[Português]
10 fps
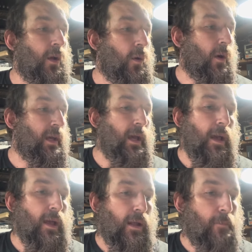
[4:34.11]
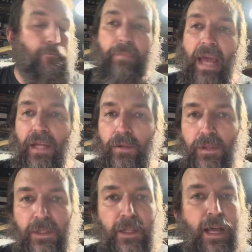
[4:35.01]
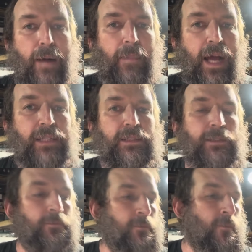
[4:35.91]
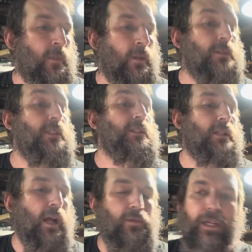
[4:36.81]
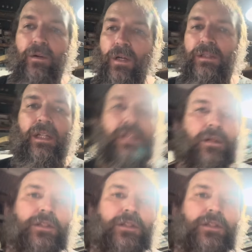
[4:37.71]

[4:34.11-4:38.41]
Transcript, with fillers: Qualquer peido que você der a mais, você estraga o negócio ali, ó.